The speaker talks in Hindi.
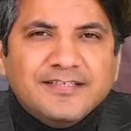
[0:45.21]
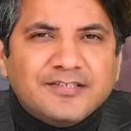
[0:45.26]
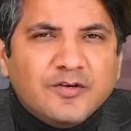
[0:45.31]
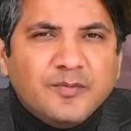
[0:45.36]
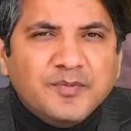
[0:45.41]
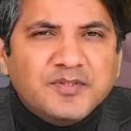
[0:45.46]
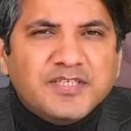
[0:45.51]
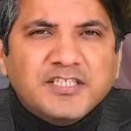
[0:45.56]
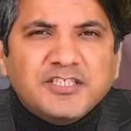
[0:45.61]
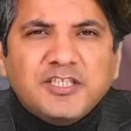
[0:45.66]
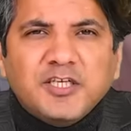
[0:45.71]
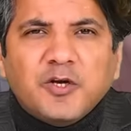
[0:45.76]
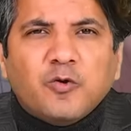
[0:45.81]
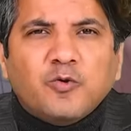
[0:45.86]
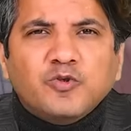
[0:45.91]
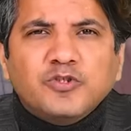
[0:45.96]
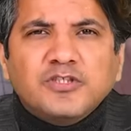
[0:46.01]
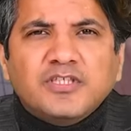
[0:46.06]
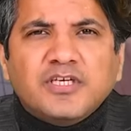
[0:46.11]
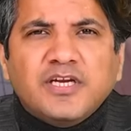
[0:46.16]
इस वीडियो में जांचने
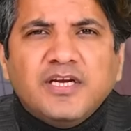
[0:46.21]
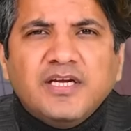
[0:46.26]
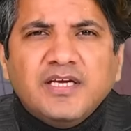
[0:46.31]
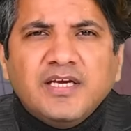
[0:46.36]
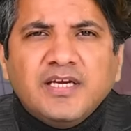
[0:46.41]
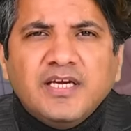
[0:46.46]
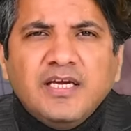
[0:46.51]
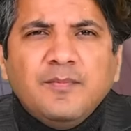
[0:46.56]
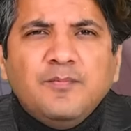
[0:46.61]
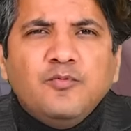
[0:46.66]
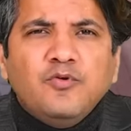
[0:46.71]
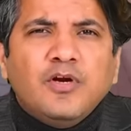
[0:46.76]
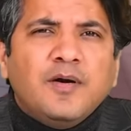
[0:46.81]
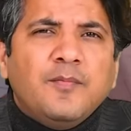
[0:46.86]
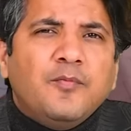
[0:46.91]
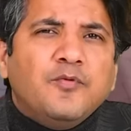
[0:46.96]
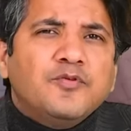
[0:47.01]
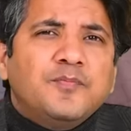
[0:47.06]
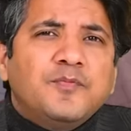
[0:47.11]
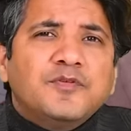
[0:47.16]
की कोशिश करेंगे कि ये
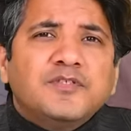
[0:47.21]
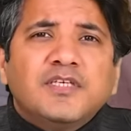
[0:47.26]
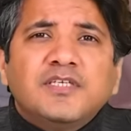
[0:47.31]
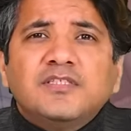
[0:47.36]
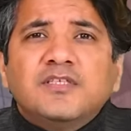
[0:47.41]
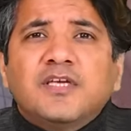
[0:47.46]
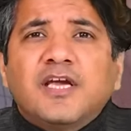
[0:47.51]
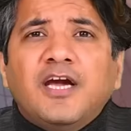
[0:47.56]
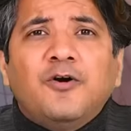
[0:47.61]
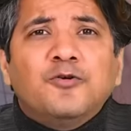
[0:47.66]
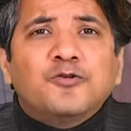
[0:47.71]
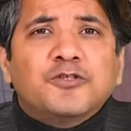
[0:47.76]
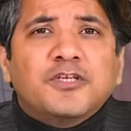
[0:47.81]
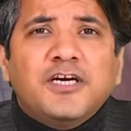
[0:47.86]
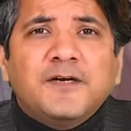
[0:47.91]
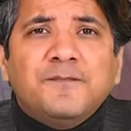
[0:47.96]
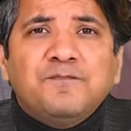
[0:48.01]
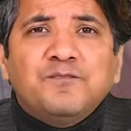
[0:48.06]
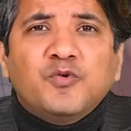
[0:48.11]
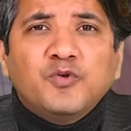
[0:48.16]
पूरा का प्रोसेस क्या
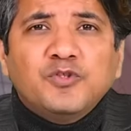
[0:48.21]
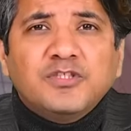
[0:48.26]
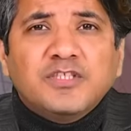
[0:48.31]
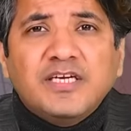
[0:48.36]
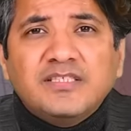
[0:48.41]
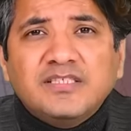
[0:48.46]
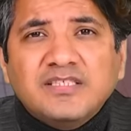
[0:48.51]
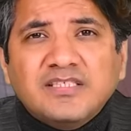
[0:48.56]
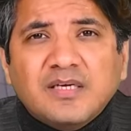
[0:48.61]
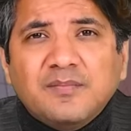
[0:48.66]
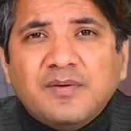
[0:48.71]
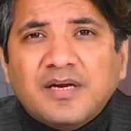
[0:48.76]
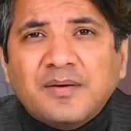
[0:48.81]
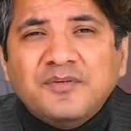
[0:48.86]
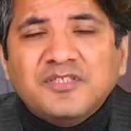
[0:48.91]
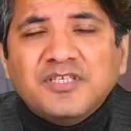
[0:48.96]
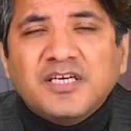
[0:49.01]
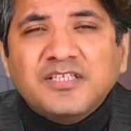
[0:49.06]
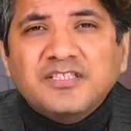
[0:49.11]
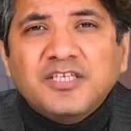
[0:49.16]
होता है कुछ केसेस के
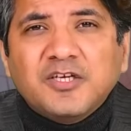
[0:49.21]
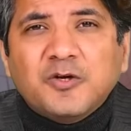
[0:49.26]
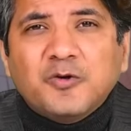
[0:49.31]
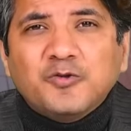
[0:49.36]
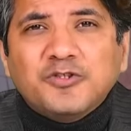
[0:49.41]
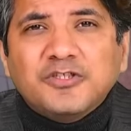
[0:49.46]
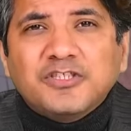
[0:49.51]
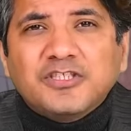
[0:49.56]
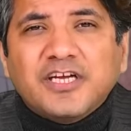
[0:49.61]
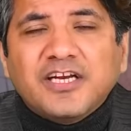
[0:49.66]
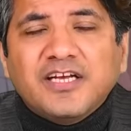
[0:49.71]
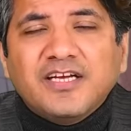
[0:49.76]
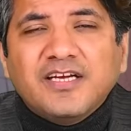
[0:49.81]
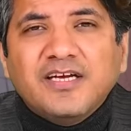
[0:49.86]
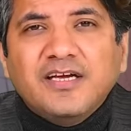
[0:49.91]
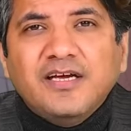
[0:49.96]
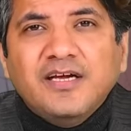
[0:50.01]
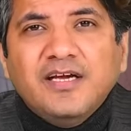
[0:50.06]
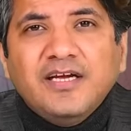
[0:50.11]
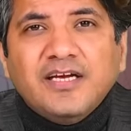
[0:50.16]
बारे में जांचने की कोशिश
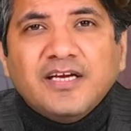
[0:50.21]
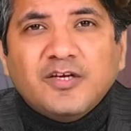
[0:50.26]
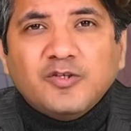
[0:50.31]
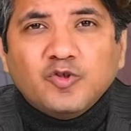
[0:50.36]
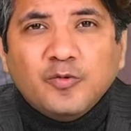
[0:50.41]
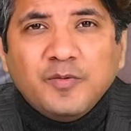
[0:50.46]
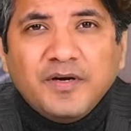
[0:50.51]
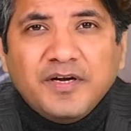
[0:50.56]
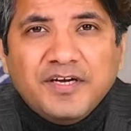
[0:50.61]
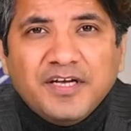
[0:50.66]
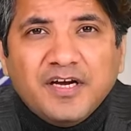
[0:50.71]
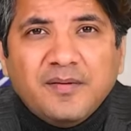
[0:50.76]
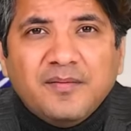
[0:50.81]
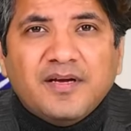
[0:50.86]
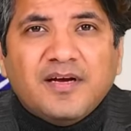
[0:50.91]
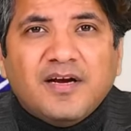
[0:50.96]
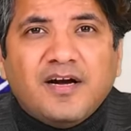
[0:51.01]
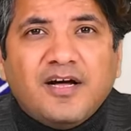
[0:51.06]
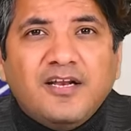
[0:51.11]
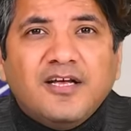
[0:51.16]
करेंगे कि जो भी इंडिया
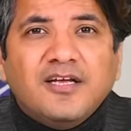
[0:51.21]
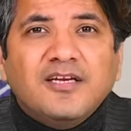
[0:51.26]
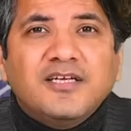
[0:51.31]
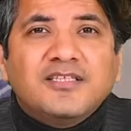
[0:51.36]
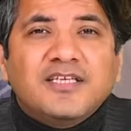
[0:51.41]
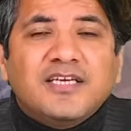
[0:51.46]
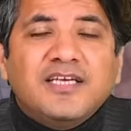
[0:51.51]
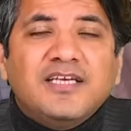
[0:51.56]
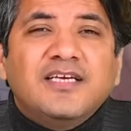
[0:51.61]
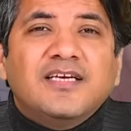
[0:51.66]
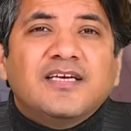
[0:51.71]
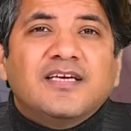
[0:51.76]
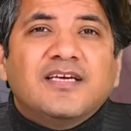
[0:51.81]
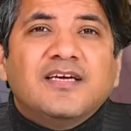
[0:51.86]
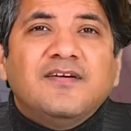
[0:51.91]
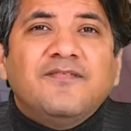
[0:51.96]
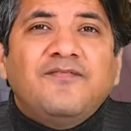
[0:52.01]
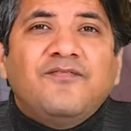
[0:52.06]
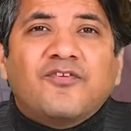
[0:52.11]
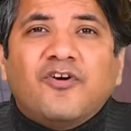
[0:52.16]
में अलग अलग तरीके
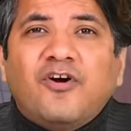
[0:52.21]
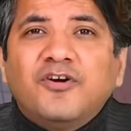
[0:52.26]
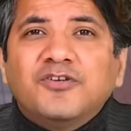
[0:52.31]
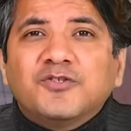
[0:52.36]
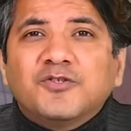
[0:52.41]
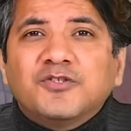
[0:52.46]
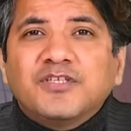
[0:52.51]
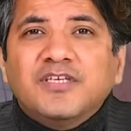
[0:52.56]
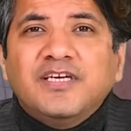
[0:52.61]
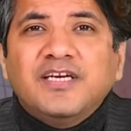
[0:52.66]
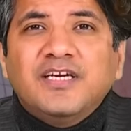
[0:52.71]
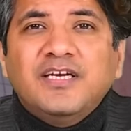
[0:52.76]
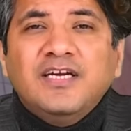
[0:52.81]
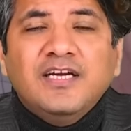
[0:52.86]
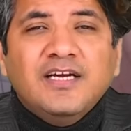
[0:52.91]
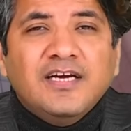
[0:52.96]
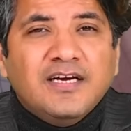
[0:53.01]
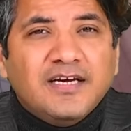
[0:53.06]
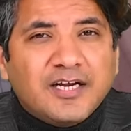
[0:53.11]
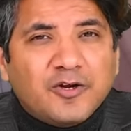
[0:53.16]
के फ्रॉड्स होते हैं
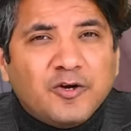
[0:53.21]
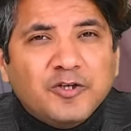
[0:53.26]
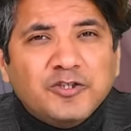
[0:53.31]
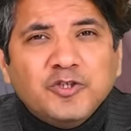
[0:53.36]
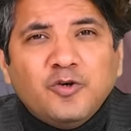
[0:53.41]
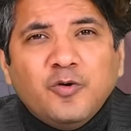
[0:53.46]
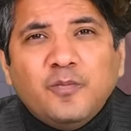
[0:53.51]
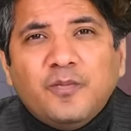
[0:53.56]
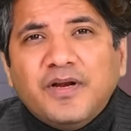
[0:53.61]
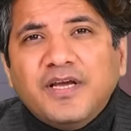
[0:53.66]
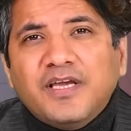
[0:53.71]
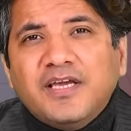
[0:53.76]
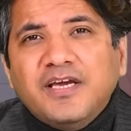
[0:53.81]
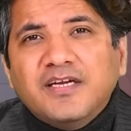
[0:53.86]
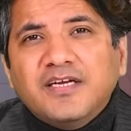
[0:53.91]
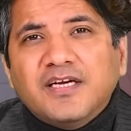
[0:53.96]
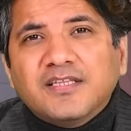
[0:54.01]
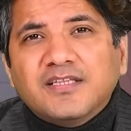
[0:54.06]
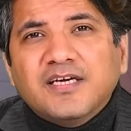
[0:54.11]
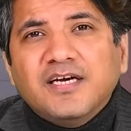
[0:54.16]
रेगुलेशन को ब्रेक
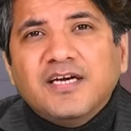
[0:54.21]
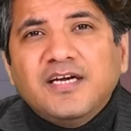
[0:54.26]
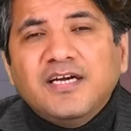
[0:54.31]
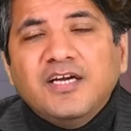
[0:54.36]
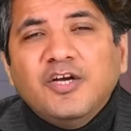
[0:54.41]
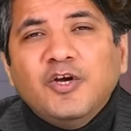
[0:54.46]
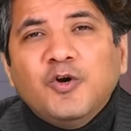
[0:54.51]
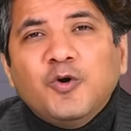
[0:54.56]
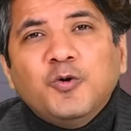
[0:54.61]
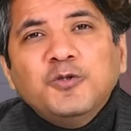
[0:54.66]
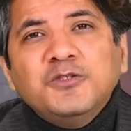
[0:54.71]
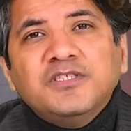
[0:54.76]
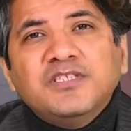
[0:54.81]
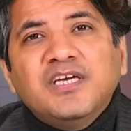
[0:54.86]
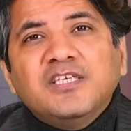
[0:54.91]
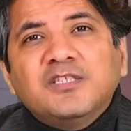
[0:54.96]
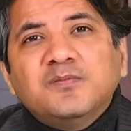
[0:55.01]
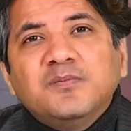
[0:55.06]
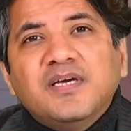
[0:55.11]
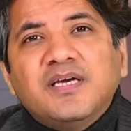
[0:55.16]
किया जाता है उस
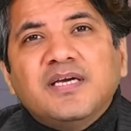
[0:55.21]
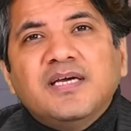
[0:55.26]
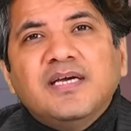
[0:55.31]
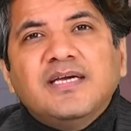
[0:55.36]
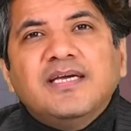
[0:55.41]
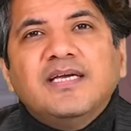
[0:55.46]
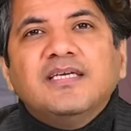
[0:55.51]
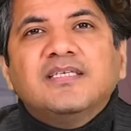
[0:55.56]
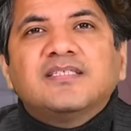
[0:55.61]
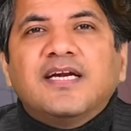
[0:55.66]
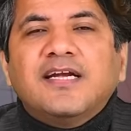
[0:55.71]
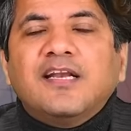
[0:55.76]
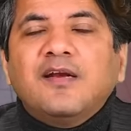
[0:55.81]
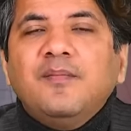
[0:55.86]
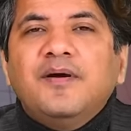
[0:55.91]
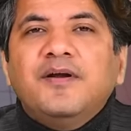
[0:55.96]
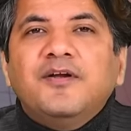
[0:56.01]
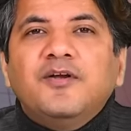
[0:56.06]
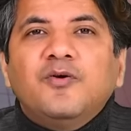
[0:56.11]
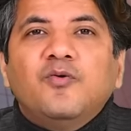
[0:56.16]
केस में ये
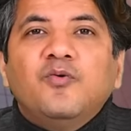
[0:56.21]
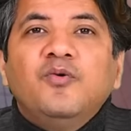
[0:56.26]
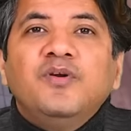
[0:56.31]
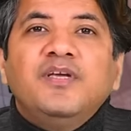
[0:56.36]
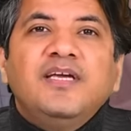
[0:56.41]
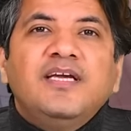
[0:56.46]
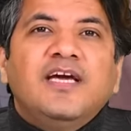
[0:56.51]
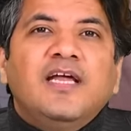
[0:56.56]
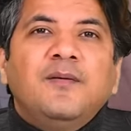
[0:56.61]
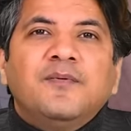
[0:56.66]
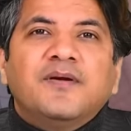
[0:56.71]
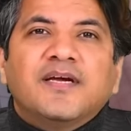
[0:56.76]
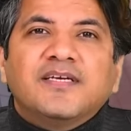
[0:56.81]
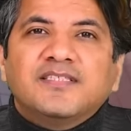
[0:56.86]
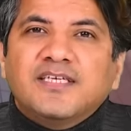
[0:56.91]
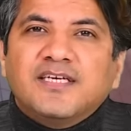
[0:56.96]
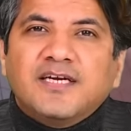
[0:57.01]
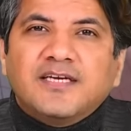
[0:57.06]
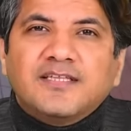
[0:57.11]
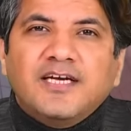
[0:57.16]
सेटलमेंट उनकी हेल्प
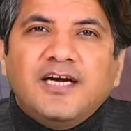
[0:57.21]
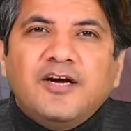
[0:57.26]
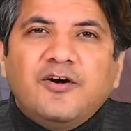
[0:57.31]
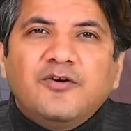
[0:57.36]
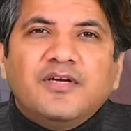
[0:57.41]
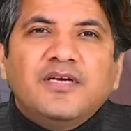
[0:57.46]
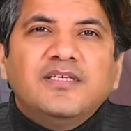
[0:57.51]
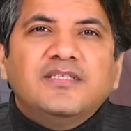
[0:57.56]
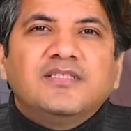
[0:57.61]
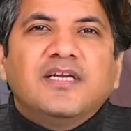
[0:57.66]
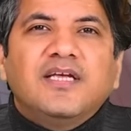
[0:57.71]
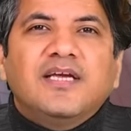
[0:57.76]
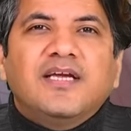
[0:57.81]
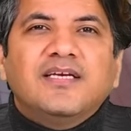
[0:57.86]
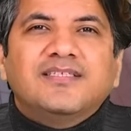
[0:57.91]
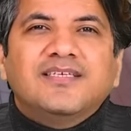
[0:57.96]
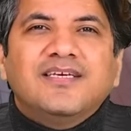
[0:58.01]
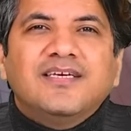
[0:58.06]
कैसे करता है और किस तरीके